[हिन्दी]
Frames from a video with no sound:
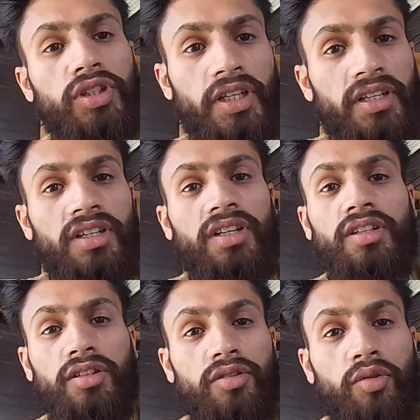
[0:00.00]
लोगों को
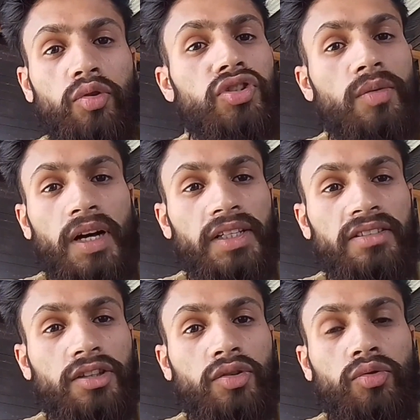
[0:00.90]
संभाल नहीं सकते उनको
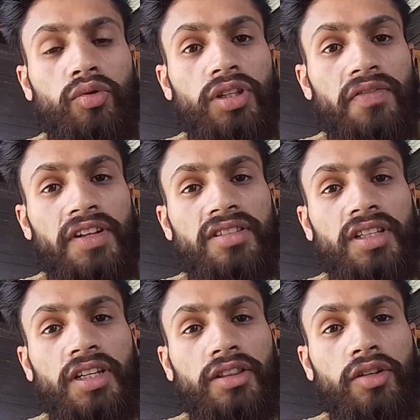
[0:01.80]
नफरत से देखते हो
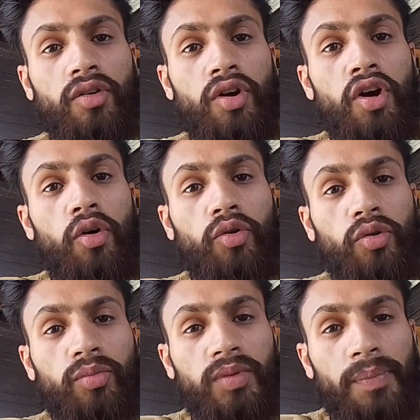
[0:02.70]
उनको अपने
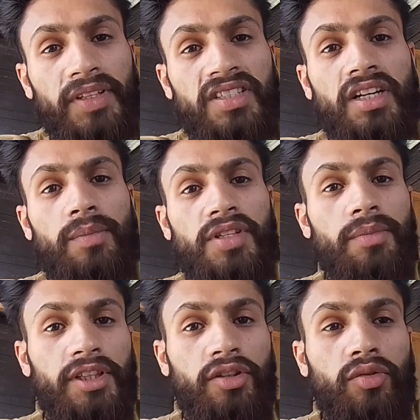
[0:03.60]
से कम समझते हो तो
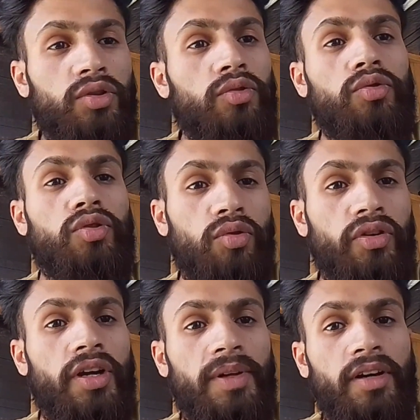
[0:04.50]
दूसरों को क्या
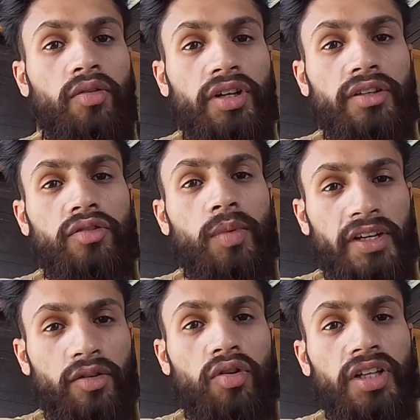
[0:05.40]
बनाओगे तुम्हारी औकात है इतनी